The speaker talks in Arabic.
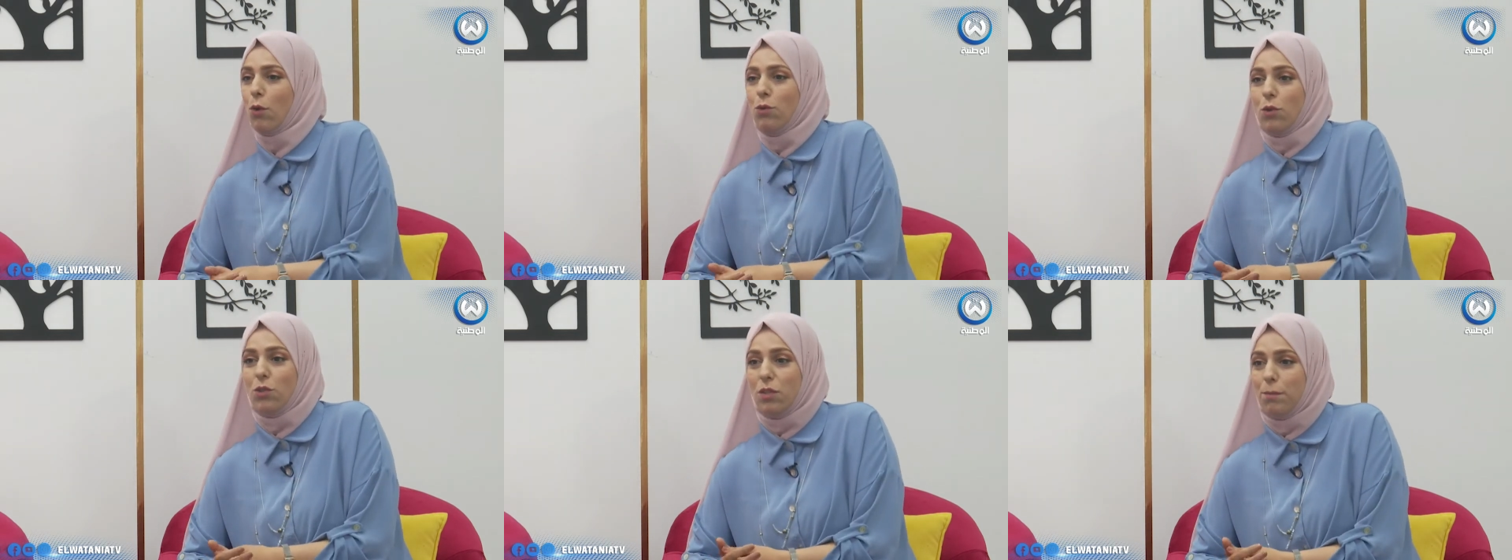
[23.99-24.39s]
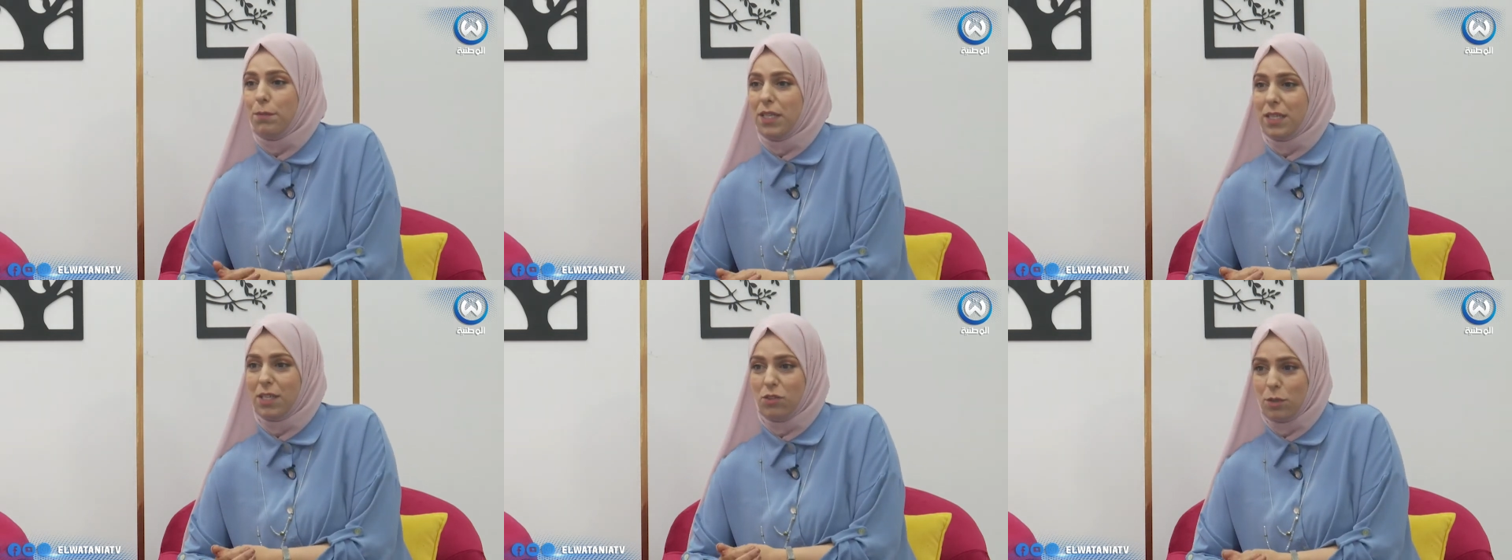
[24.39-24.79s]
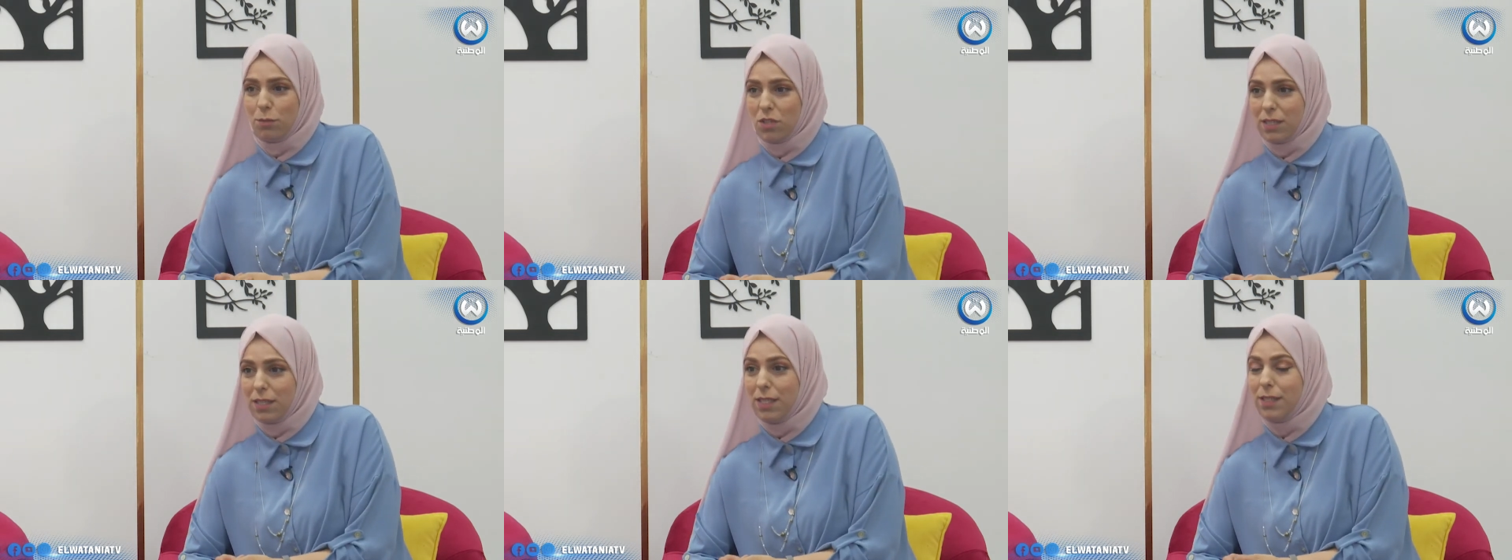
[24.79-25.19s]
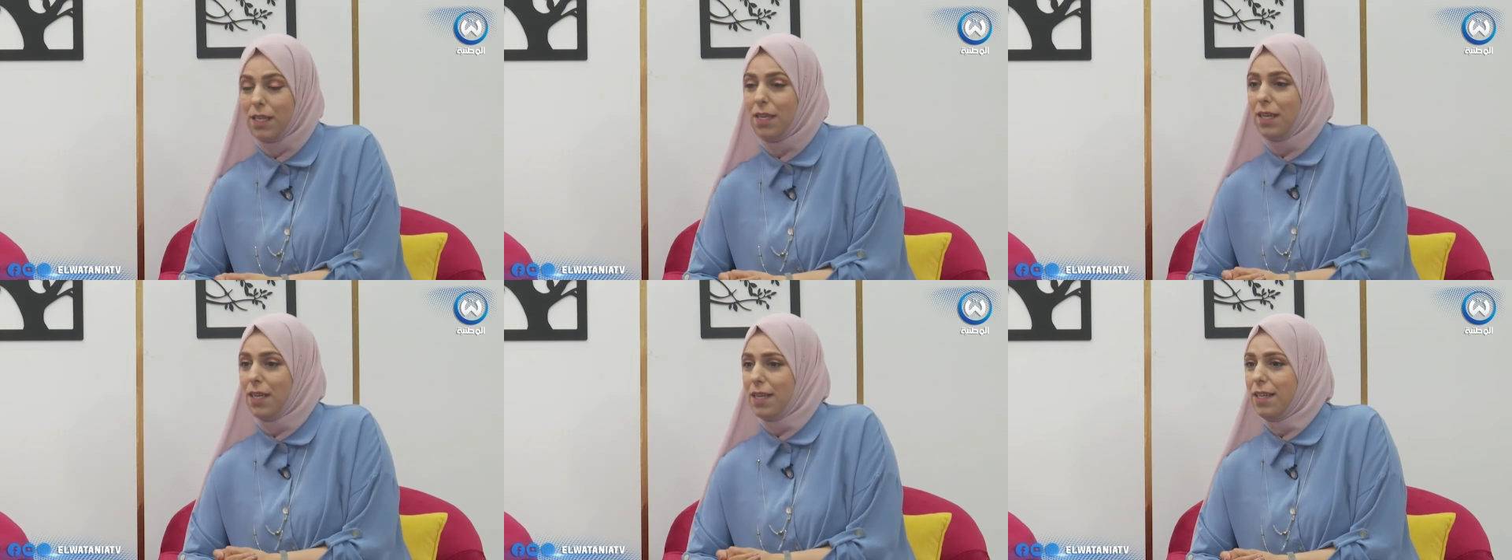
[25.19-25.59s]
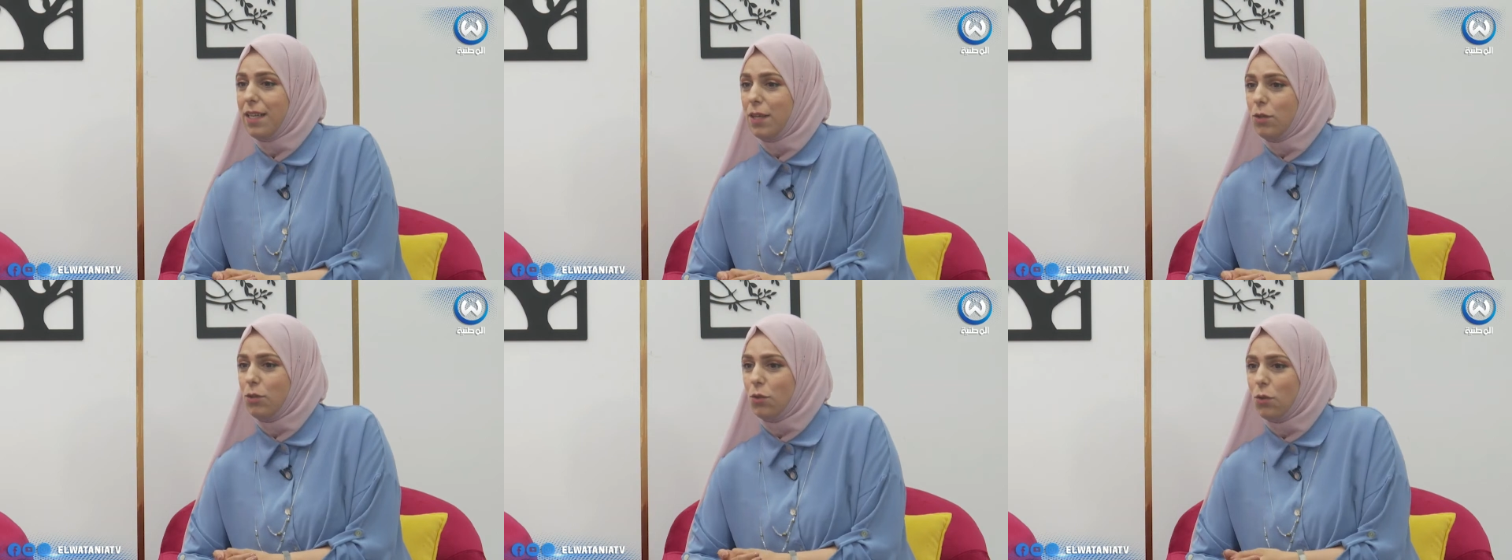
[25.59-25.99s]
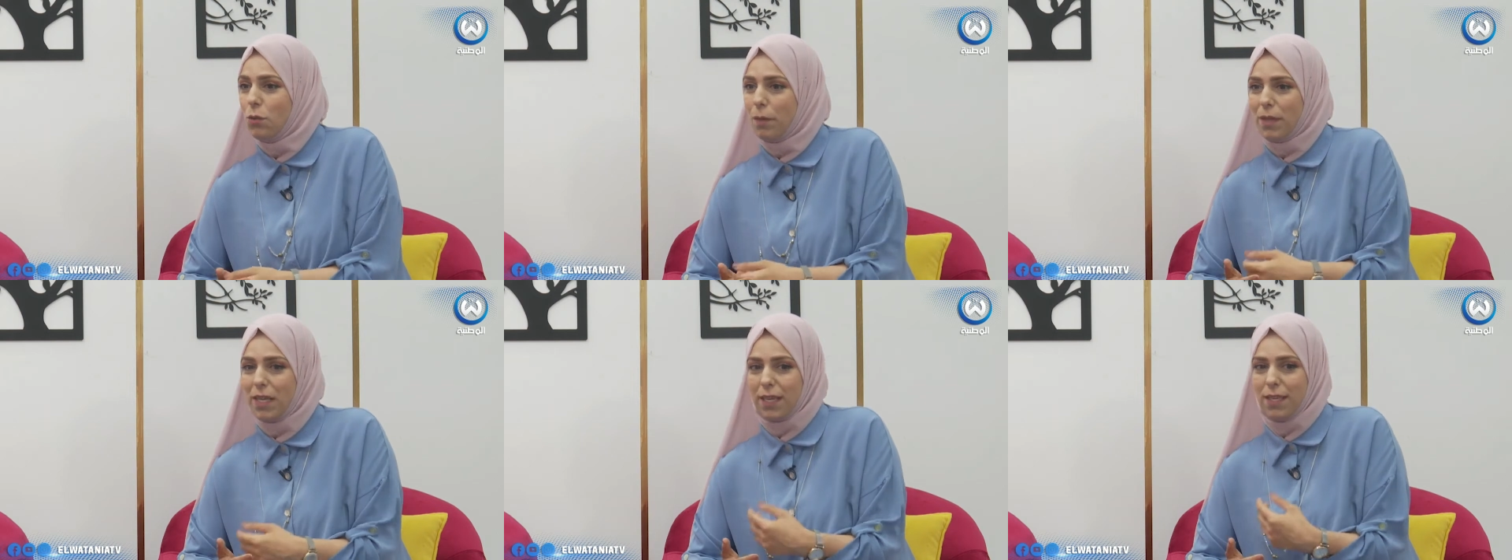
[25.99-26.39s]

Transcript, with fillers: ويعجب به اعجاب شديد الا انه هو ما